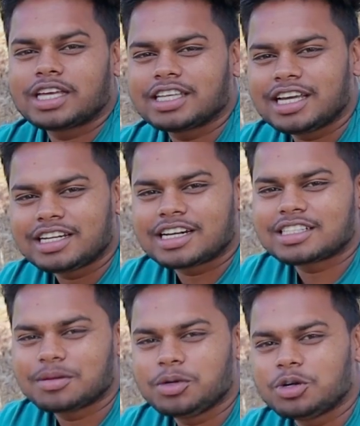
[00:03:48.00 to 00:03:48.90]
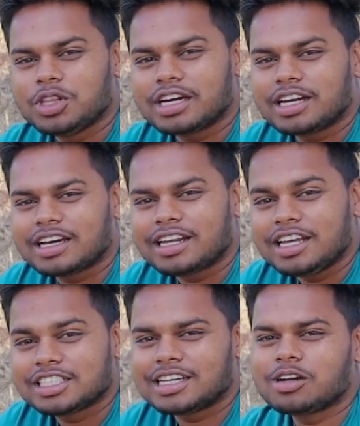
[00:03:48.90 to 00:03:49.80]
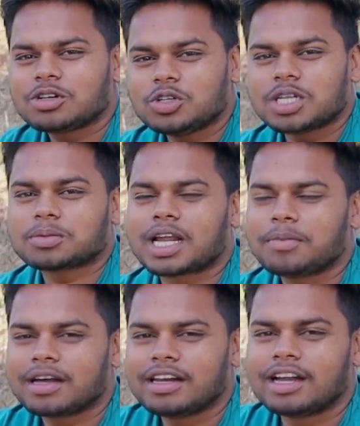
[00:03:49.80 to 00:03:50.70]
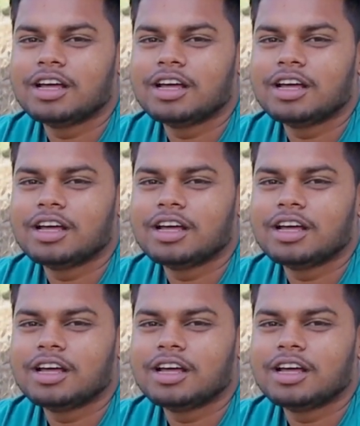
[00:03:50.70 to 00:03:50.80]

ऐसे ही इंटरेस्टिंग वीडियो देखने के लिए चैनल को जरूर सब्सक्राइब कर लेना